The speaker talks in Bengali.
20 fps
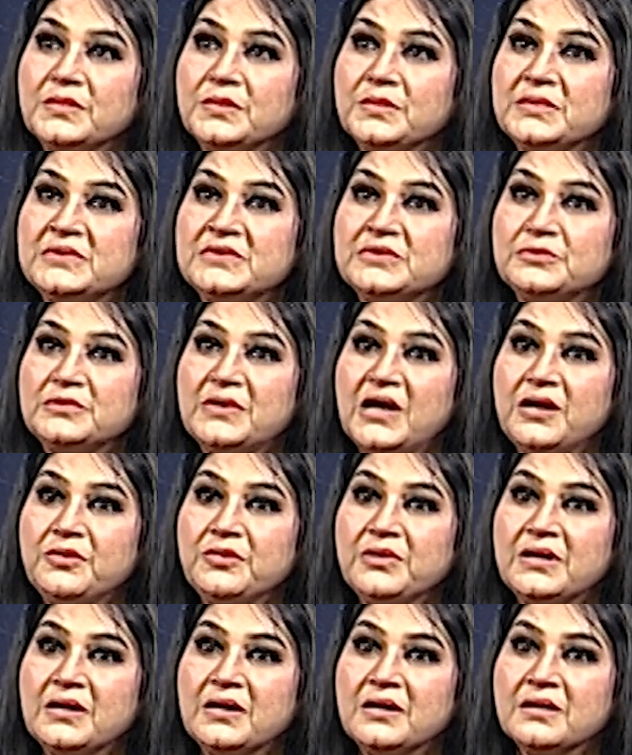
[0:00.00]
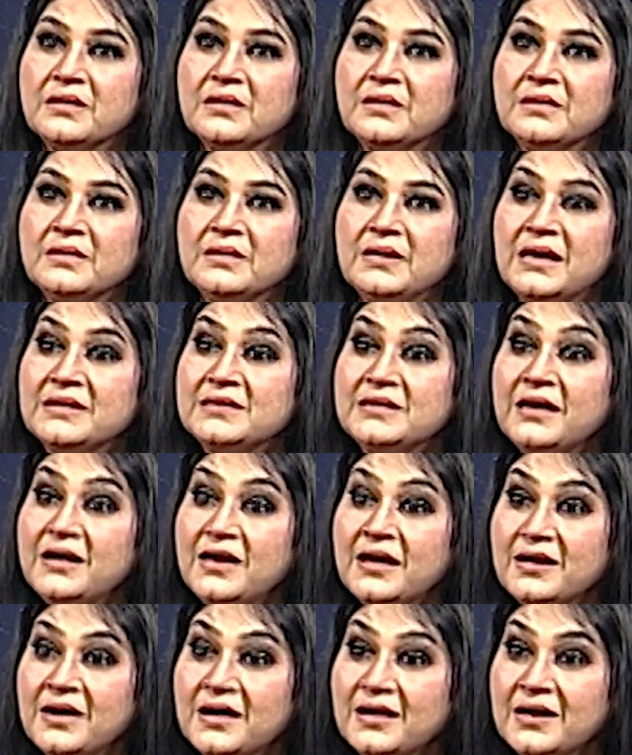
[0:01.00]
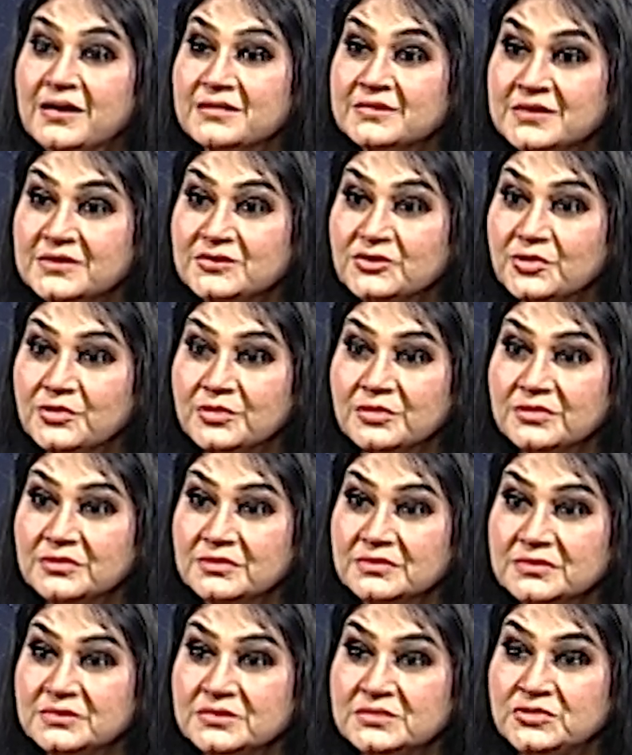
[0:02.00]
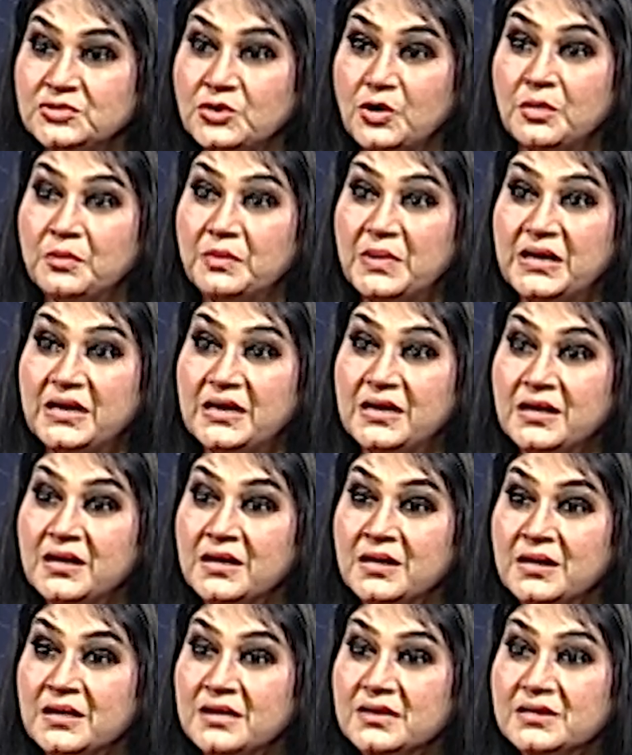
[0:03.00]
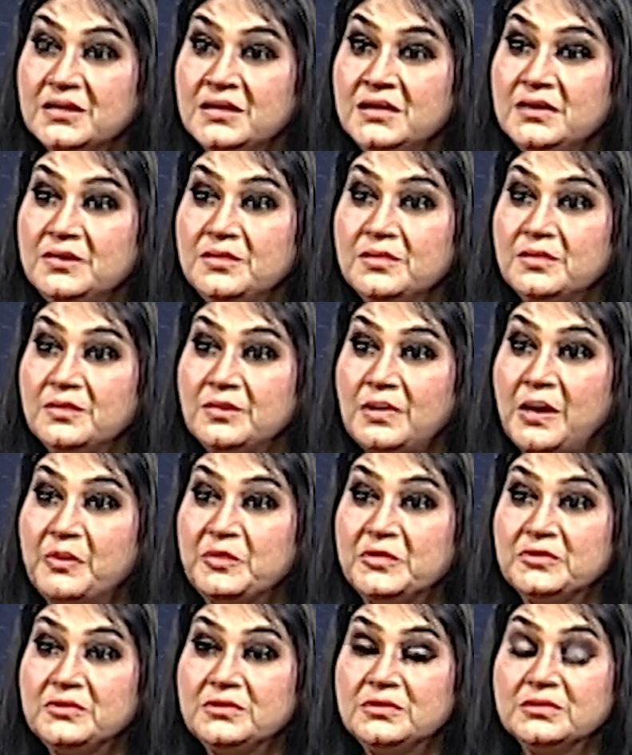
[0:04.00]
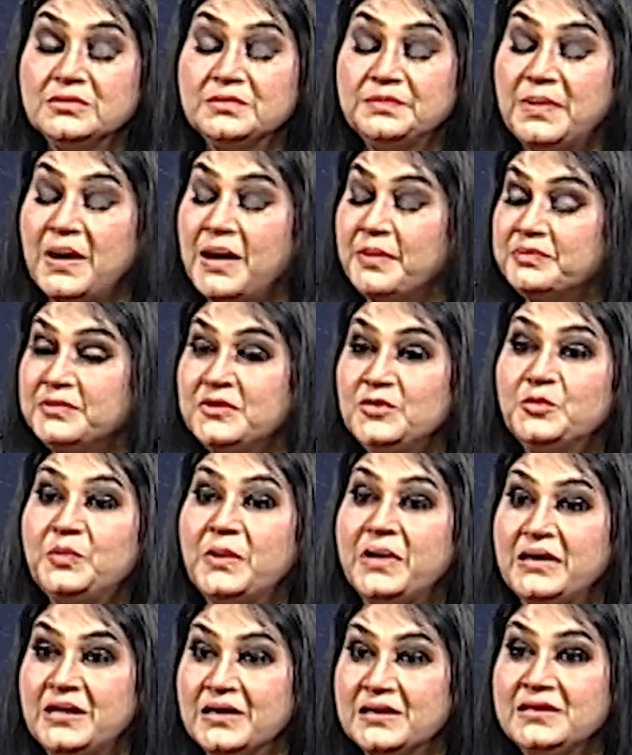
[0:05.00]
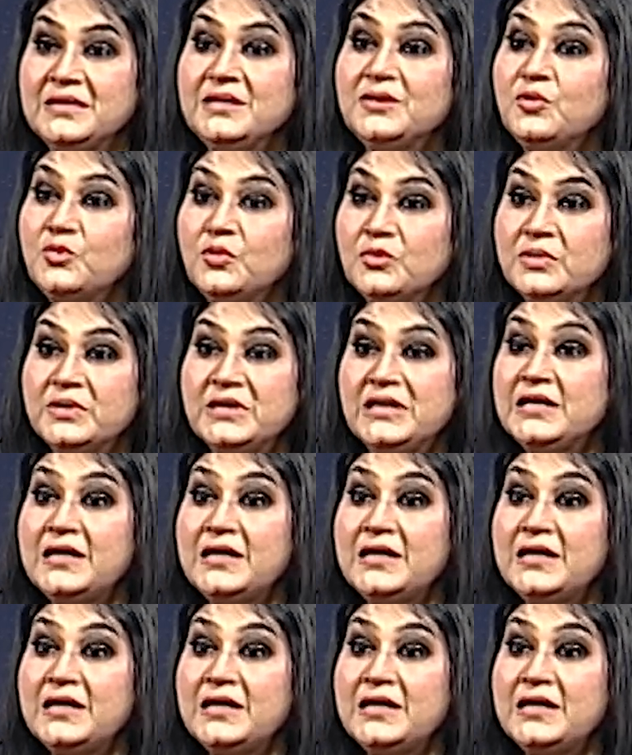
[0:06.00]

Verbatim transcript: ওই যে উনার ওই কাটা লাগা গানটা যখন মানে কি আমি তো ভাবতেও পাই না কি কি